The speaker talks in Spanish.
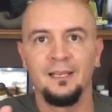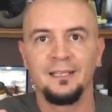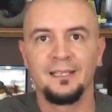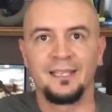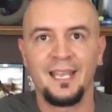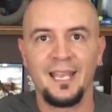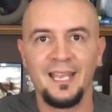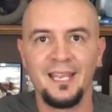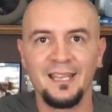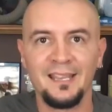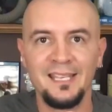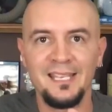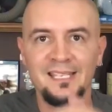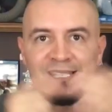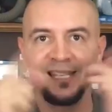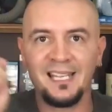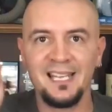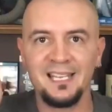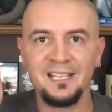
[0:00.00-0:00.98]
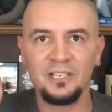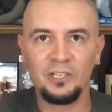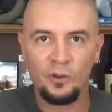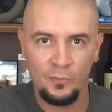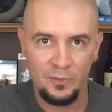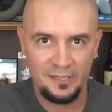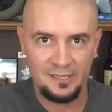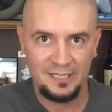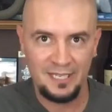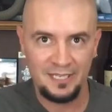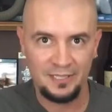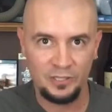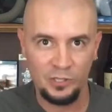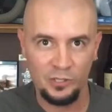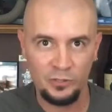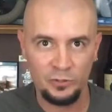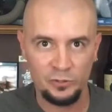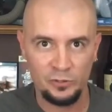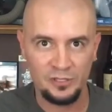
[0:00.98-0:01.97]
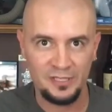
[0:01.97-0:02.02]
¿Qué dicen? ¿Cómo están
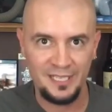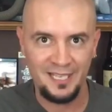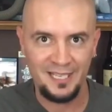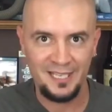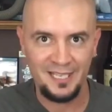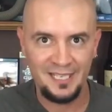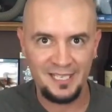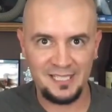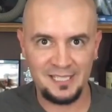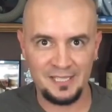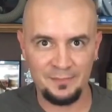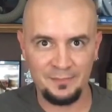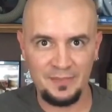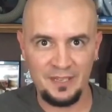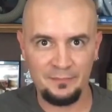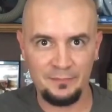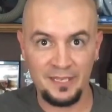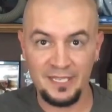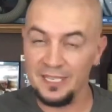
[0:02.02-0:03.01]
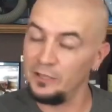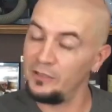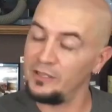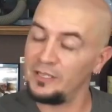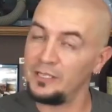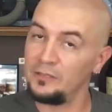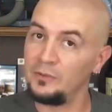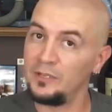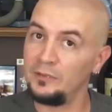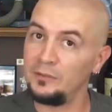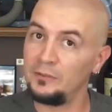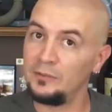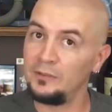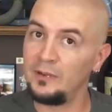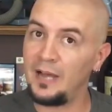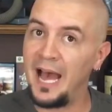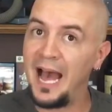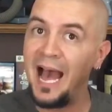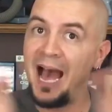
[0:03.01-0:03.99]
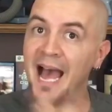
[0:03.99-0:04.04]
todos ustedes? Bienvenido de
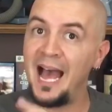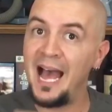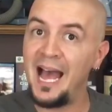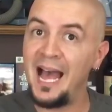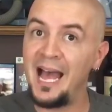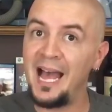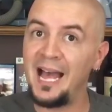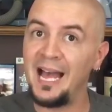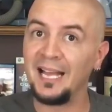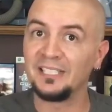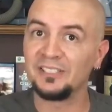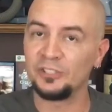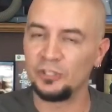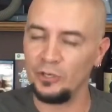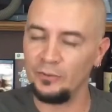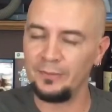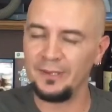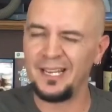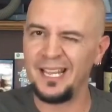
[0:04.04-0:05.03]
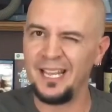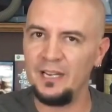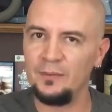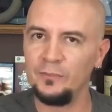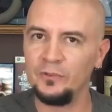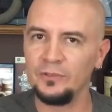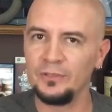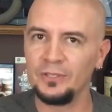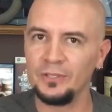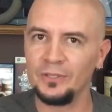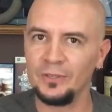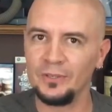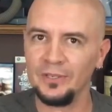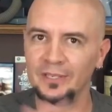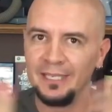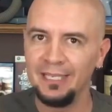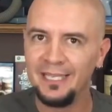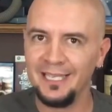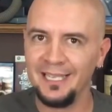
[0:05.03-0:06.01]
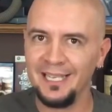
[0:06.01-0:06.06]
nuevo a Sobre el Mundo.
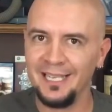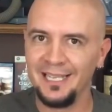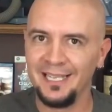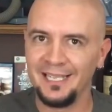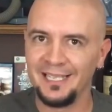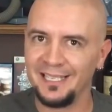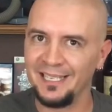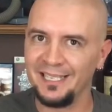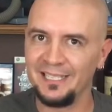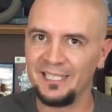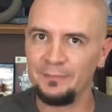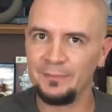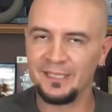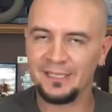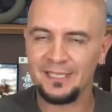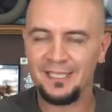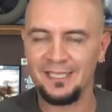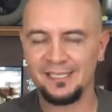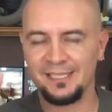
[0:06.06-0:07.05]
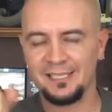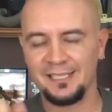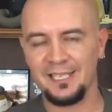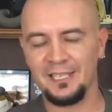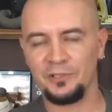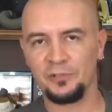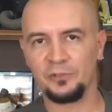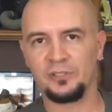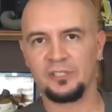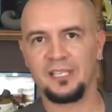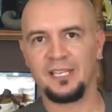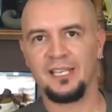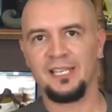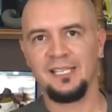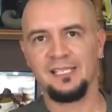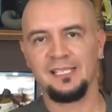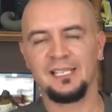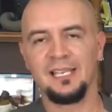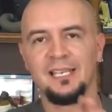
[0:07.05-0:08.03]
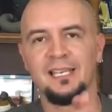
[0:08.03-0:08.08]
Henry Martínez aquí con
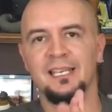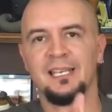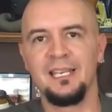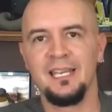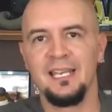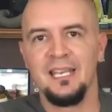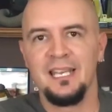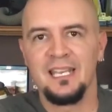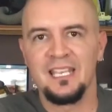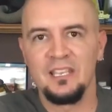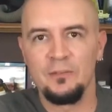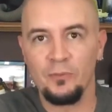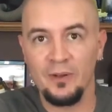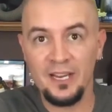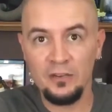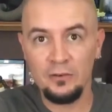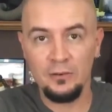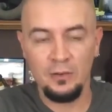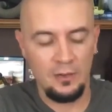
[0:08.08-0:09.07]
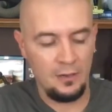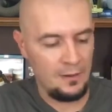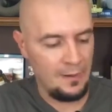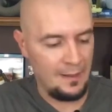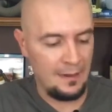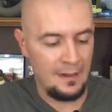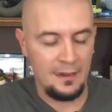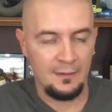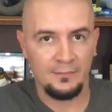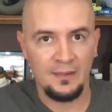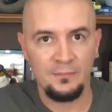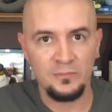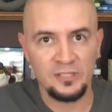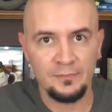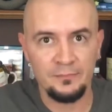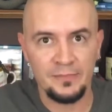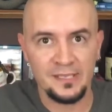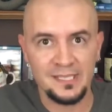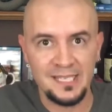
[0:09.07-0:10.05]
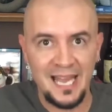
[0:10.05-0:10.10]
ustedes. Y bueno, vamos a
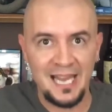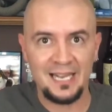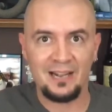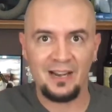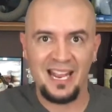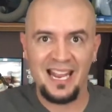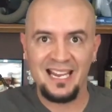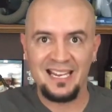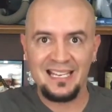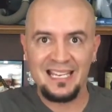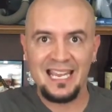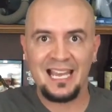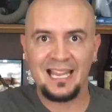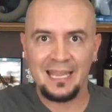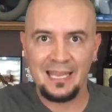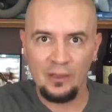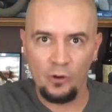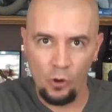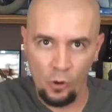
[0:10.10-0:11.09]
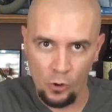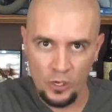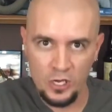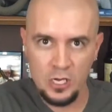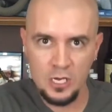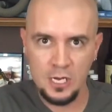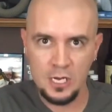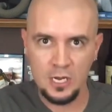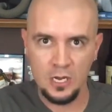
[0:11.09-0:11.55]
empezar el día de hoy,